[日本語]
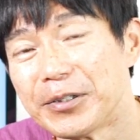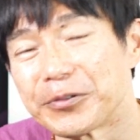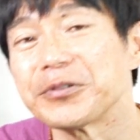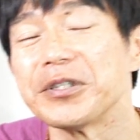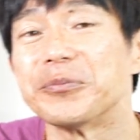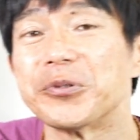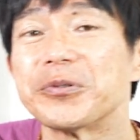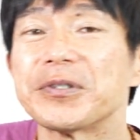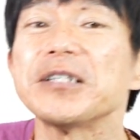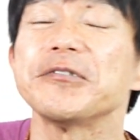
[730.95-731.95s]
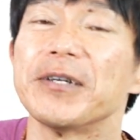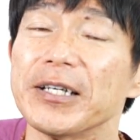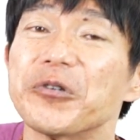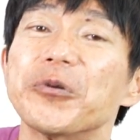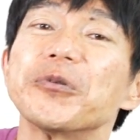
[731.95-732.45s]
そしてね、僕たちは
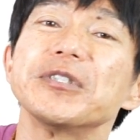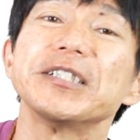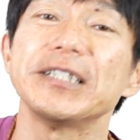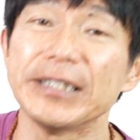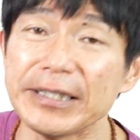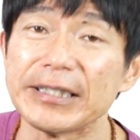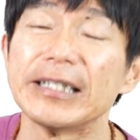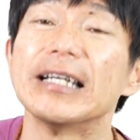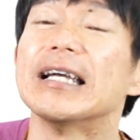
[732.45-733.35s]
ね、この時期